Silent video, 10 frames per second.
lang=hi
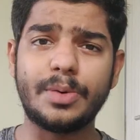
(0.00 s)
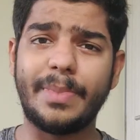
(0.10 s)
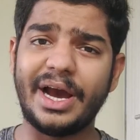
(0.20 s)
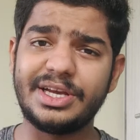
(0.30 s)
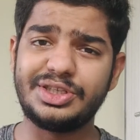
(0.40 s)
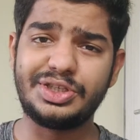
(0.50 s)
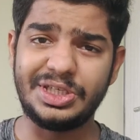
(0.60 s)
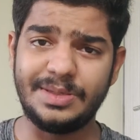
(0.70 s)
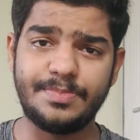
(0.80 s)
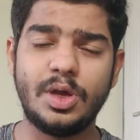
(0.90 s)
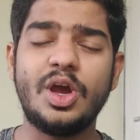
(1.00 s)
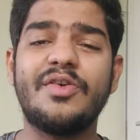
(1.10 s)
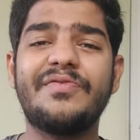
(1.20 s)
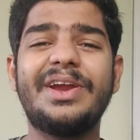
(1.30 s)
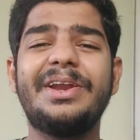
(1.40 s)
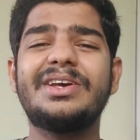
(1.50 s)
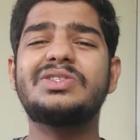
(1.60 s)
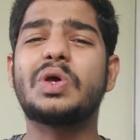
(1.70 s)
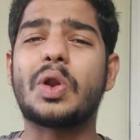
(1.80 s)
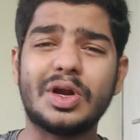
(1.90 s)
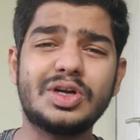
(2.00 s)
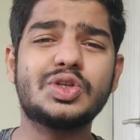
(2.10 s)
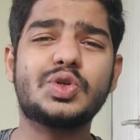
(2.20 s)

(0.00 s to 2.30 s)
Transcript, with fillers: डोंट बाई चीप वी इंडियंस